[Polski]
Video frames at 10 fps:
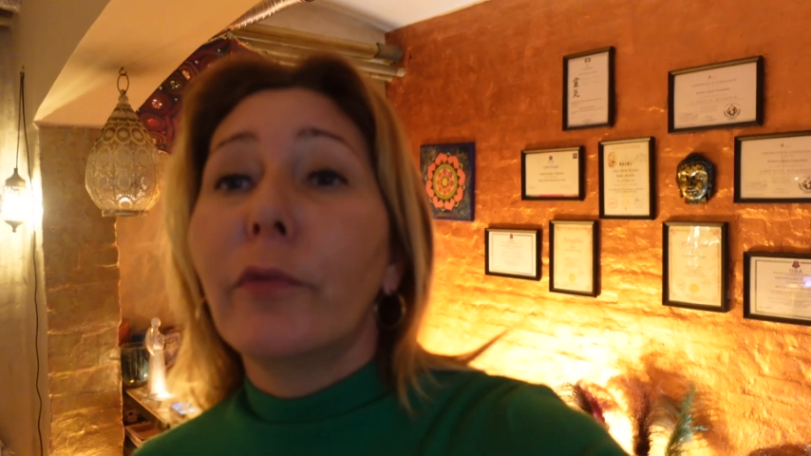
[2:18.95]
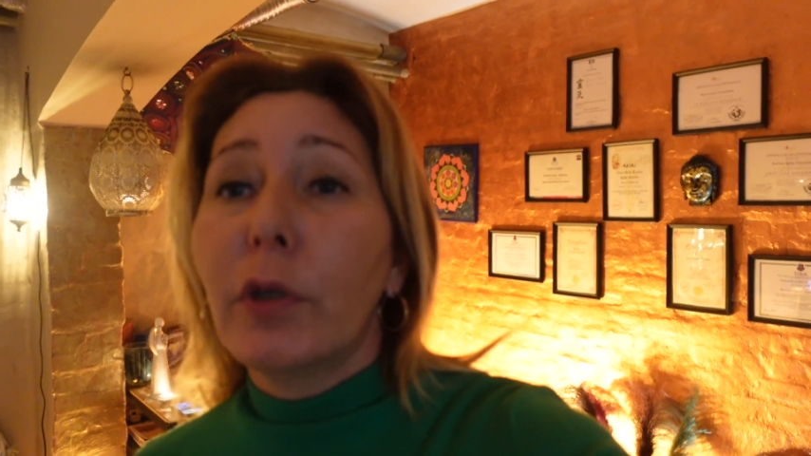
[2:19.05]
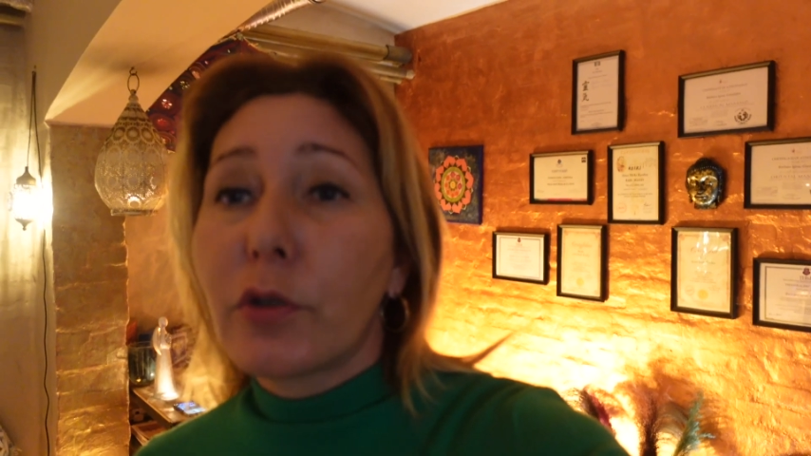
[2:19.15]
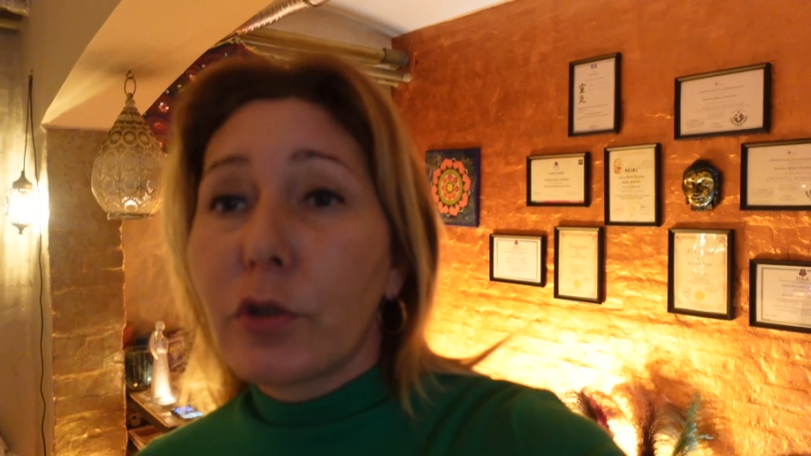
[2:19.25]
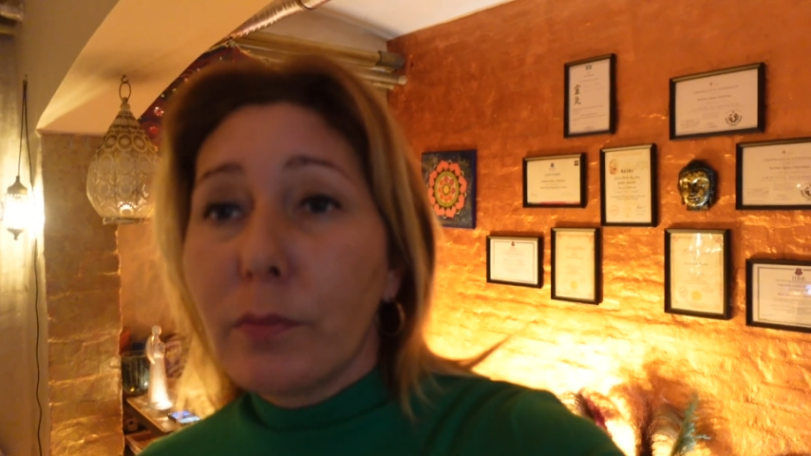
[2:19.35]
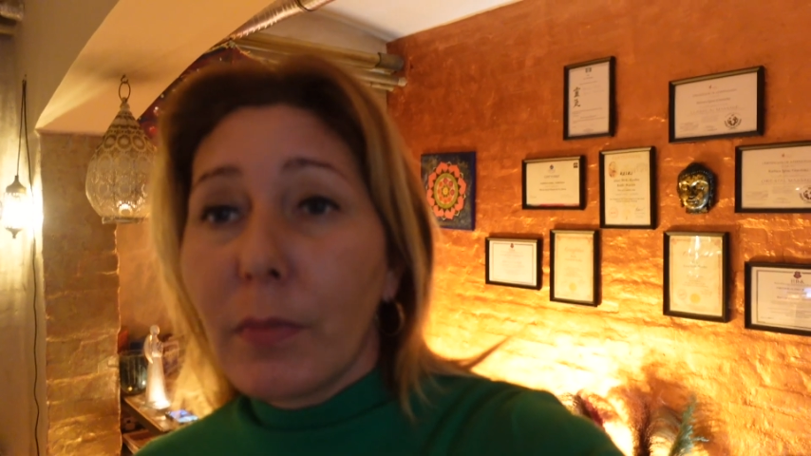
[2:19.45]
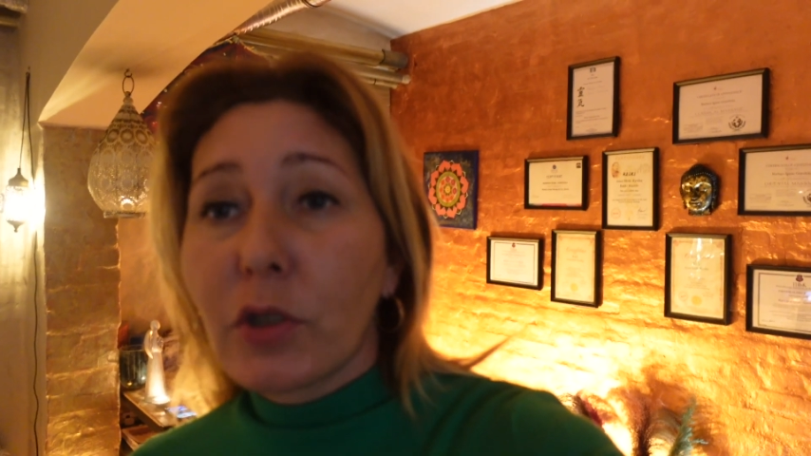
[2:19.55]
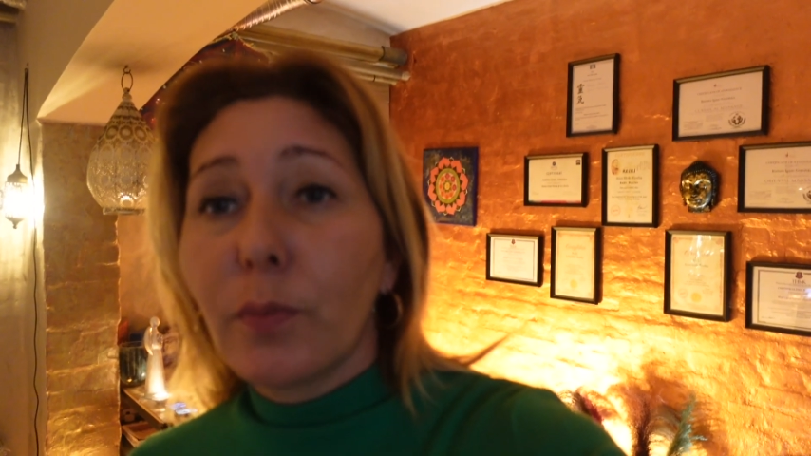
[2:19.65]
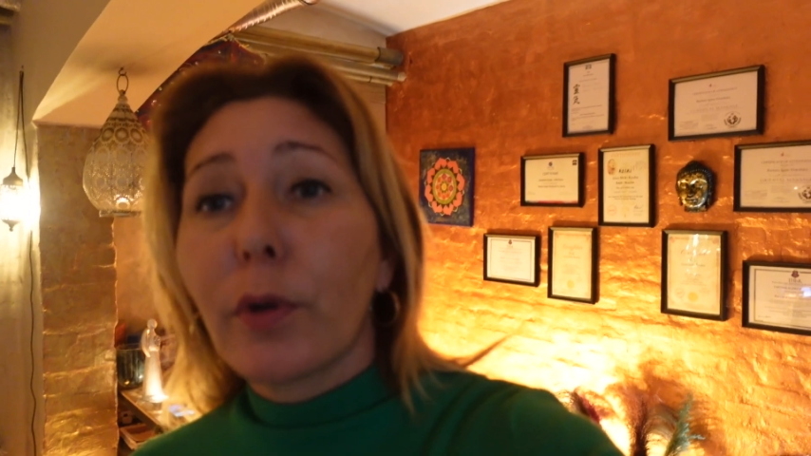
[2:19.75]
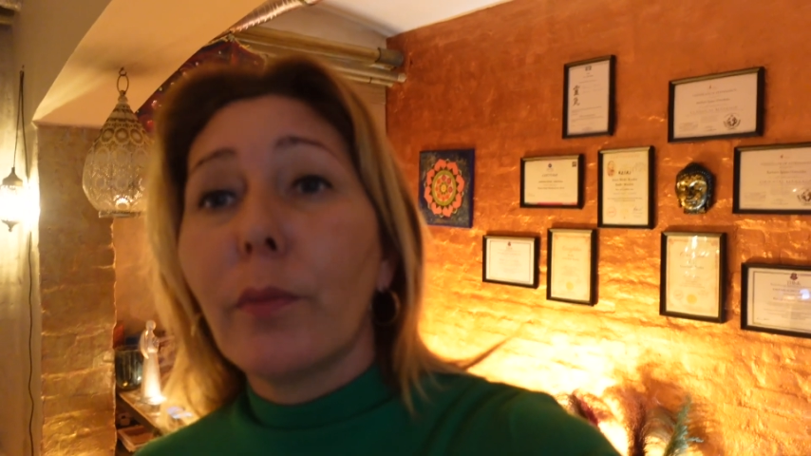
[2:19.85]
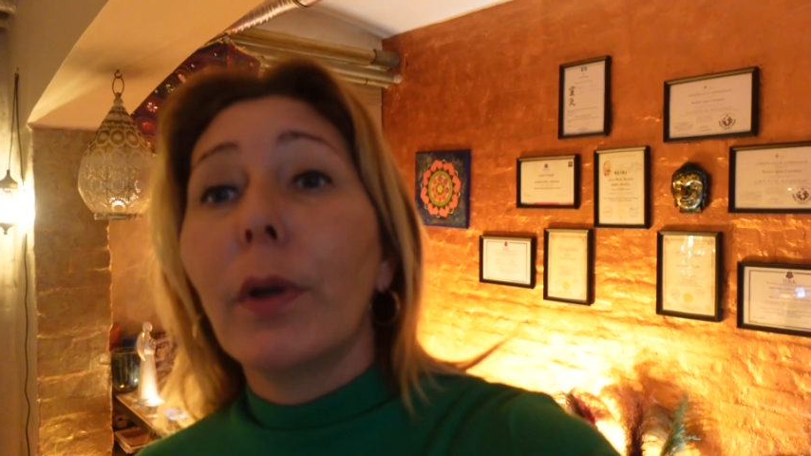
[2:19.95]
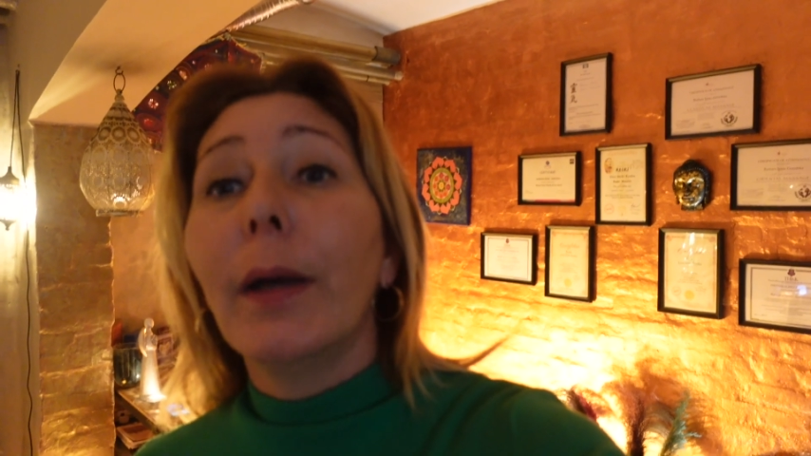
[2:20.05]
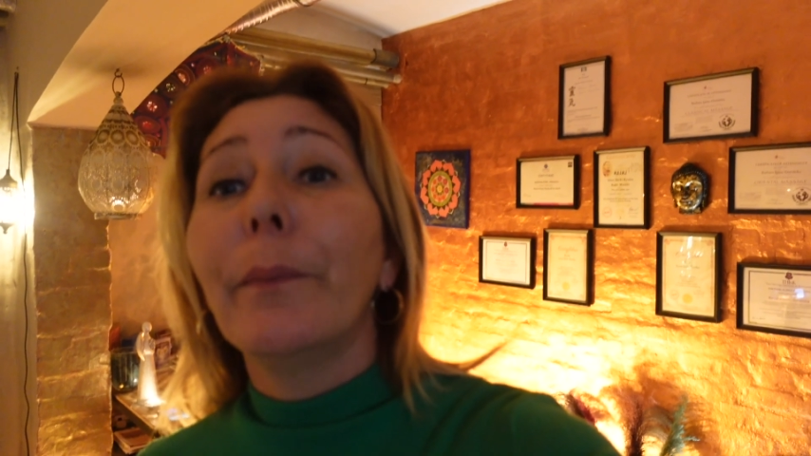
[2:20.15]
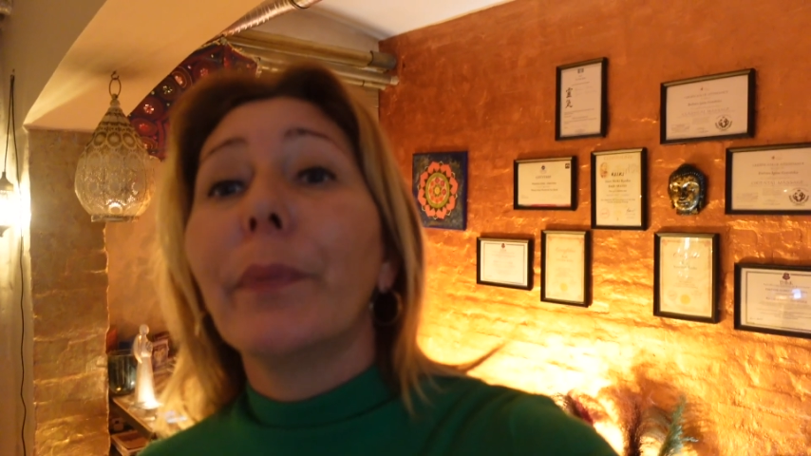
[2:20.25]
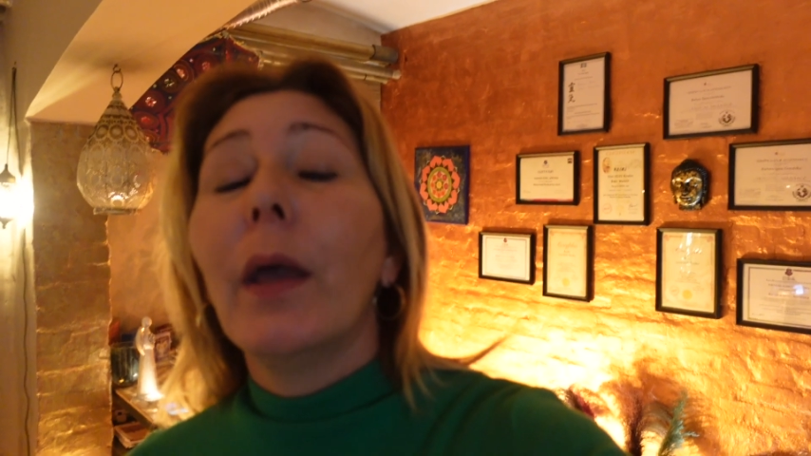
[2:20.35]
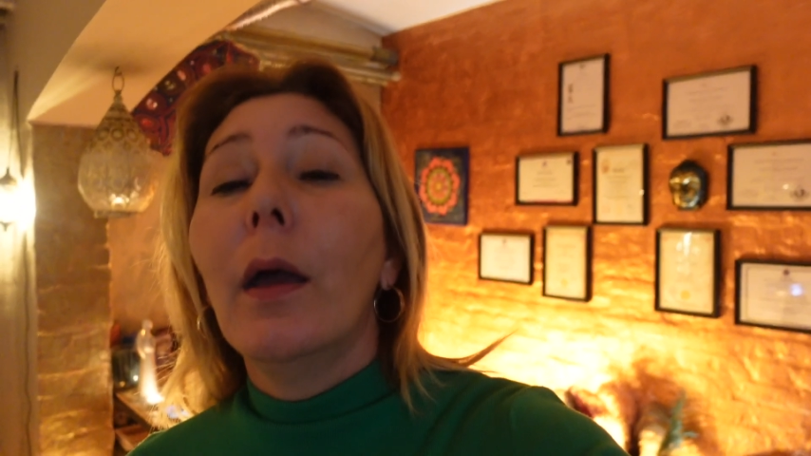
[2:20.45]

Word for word: wiesz, czym masz problem,